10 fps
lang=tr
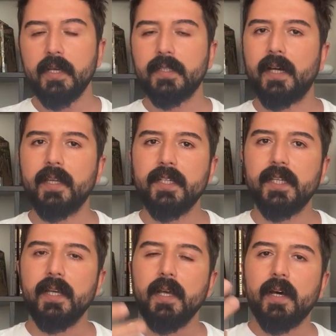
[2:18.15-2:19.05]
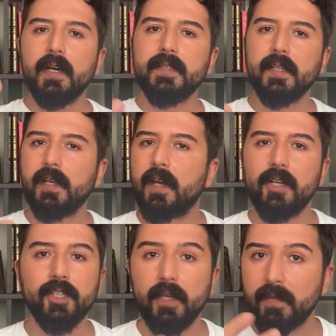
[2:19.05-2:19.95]
Sadece sana
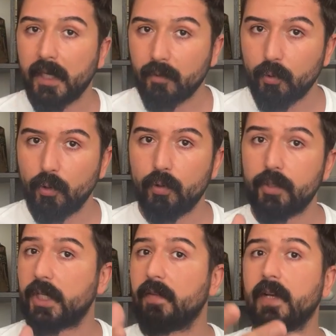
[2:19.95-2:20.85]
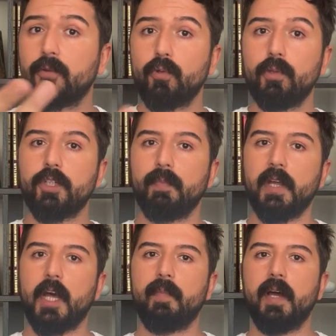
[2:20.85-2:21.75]
karşı şefkat duyuyordur. Şefkat duyduğu için
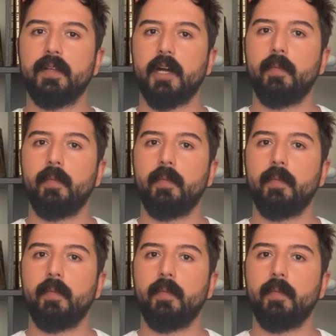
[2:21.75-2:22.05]
beraberdir.